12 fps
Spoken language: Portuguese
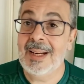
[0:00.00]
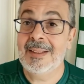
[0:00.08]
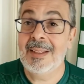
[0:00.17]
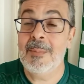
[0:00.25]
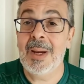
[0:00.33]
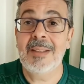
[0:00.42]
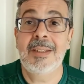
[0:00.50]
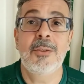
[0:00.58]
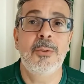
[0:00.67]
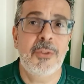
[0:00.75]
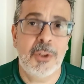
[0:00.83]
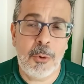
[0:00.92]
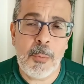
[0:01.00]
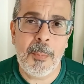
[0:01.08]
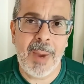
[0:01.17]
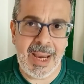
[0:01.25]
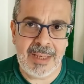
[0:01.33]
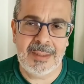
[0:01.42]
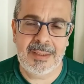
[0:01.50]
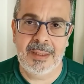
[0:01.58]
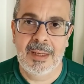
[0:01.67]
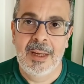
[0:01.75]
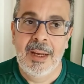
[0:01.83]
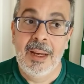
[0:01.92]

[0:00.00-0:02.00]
Ele tem mais títulos que o Messi.